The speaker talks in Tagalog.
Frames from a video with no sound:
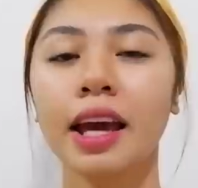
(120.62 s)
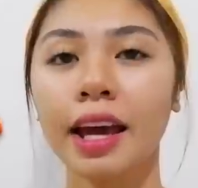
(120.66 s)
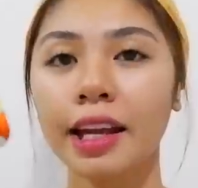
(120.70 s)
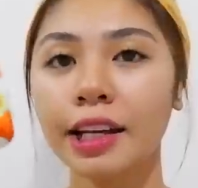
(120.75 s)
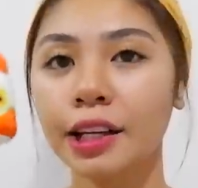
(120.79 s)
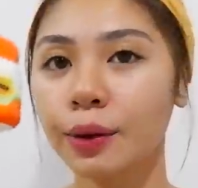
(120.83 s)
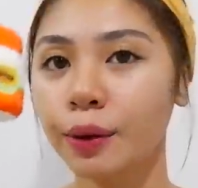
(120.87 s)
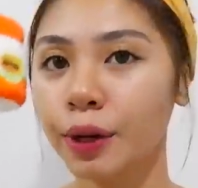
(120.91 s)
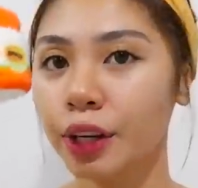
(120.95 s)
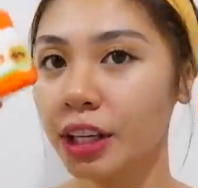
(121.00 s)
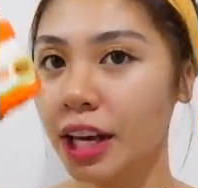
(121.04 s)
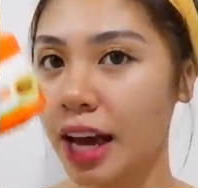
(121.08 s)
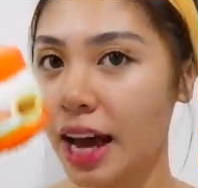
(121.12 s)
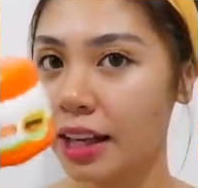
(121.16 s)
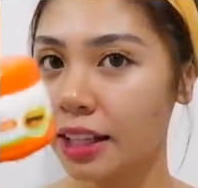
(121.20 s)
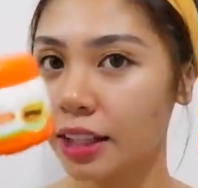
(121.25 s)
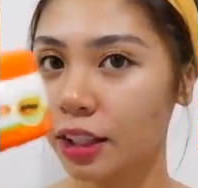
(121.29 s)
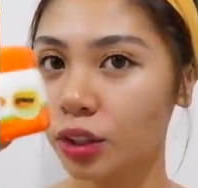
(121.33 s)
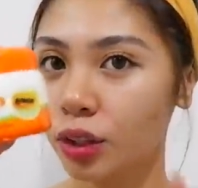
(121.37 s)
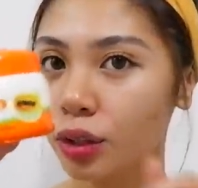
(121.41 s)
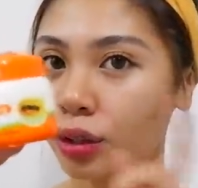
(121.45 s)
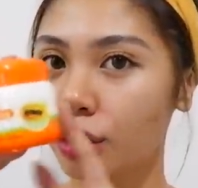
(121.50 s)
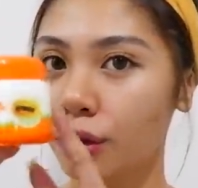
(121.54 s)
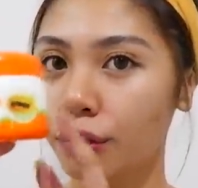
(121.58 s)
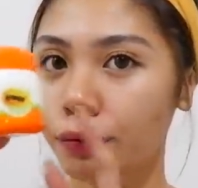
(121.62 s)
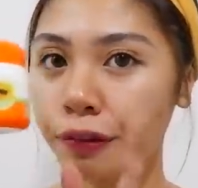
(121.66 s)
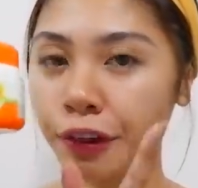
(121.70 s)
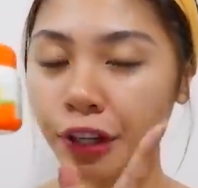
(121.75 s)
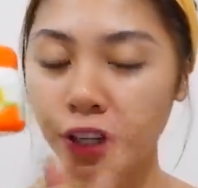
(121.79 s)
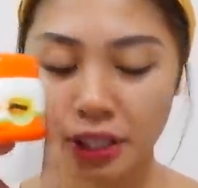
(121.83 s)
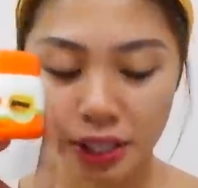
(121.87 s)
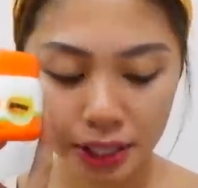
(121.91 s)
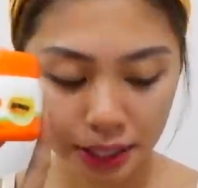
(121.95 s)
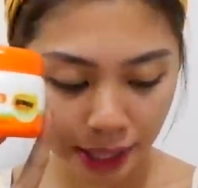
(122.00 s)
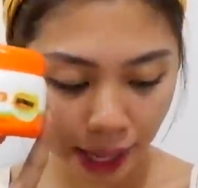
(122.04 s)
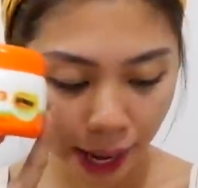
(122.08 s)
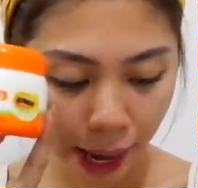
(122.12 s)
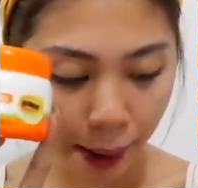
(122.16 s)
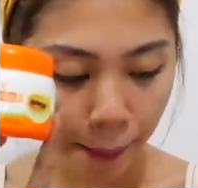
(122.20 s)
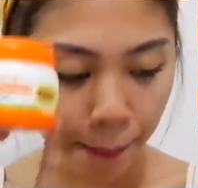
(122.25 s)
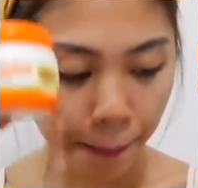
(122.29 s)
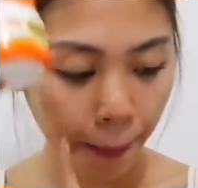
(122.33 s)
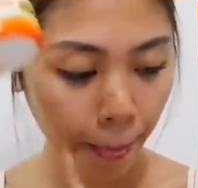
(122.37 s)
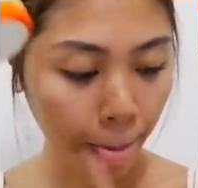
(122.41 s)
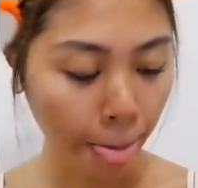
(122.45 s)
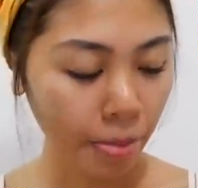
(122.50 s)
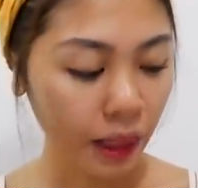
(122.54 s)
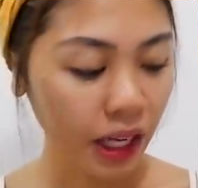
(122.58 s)
Anyway, yan. Ito yung first
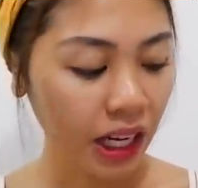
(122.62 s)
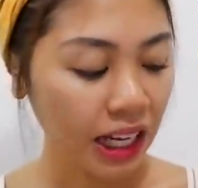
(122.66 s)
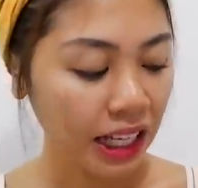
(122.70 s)
step.